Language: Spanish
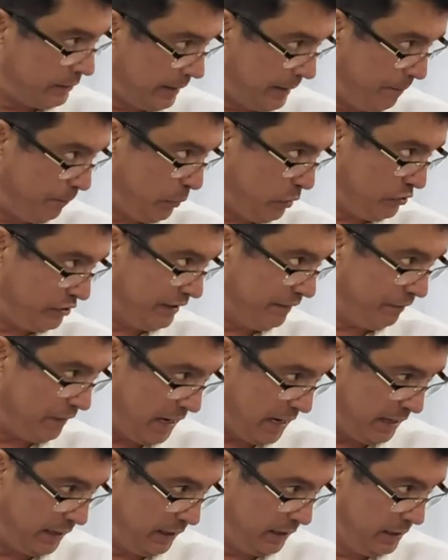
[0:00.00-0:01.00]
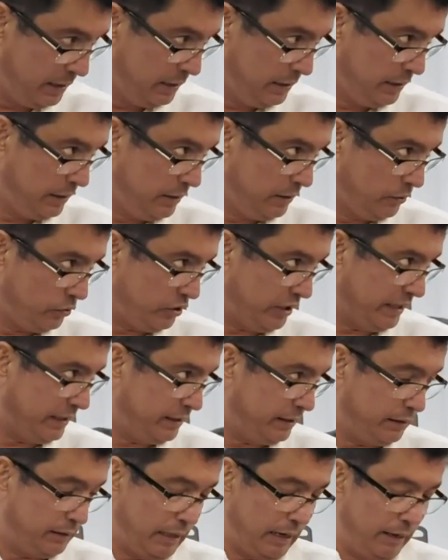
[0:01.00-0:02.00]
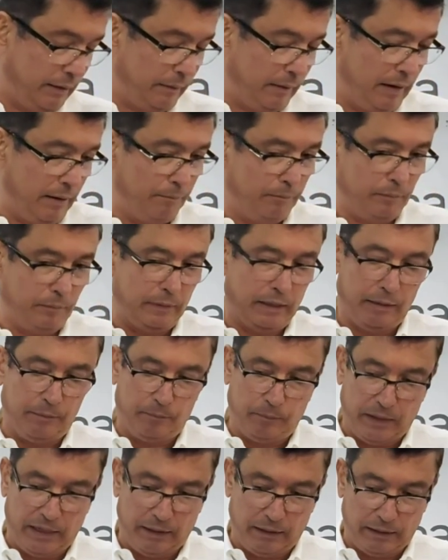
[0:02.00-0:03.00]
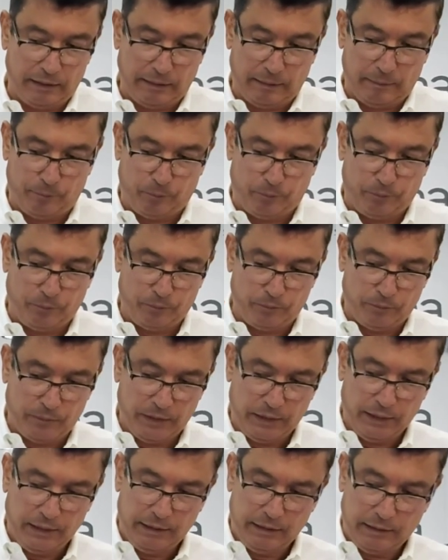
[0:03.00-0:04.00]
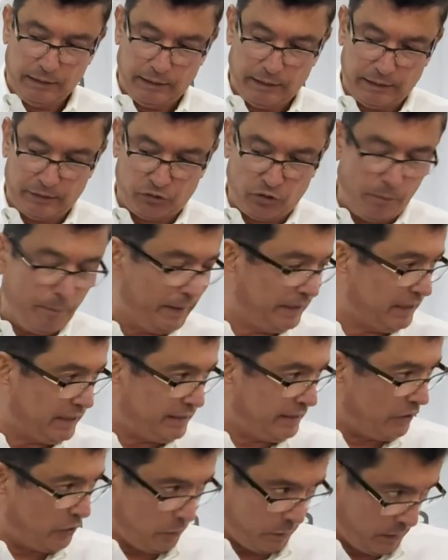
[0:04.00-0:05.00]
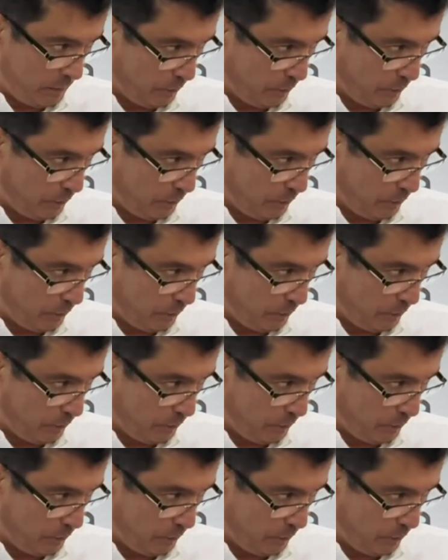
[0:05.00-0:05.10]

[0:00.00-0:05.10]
con repuesto, con servicio cuando hablo de servicios técnicos